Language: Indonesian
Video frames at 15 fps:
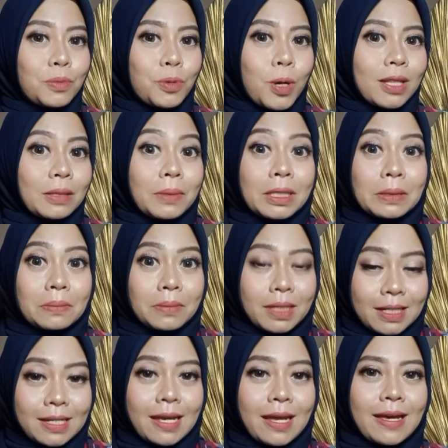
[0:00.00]
buat
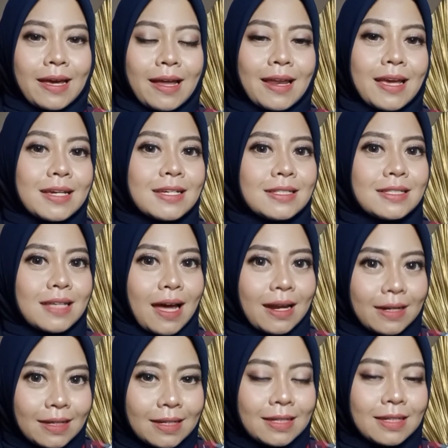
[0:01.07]
teman-teman ya yang lagi
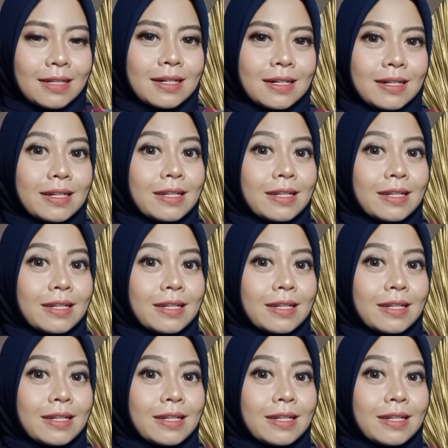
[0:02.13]
cari eh,